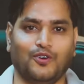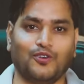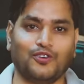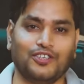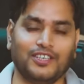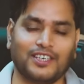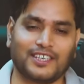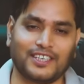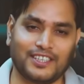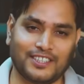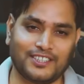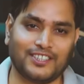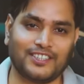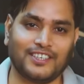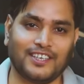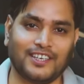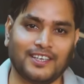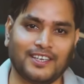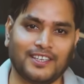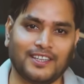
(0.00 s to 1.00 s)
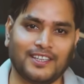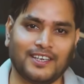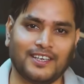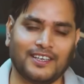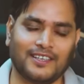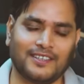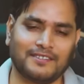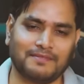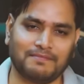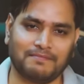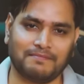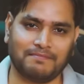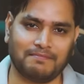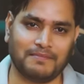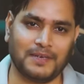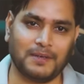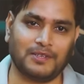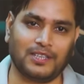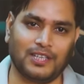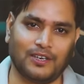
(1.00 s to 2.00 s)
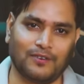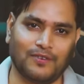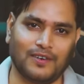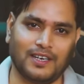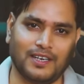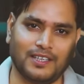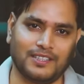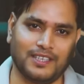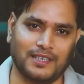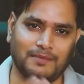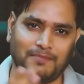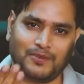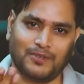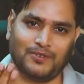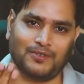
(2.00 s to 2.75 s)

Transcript: और ये कैसे किया जाता है मैं बताऊंगा आज आपको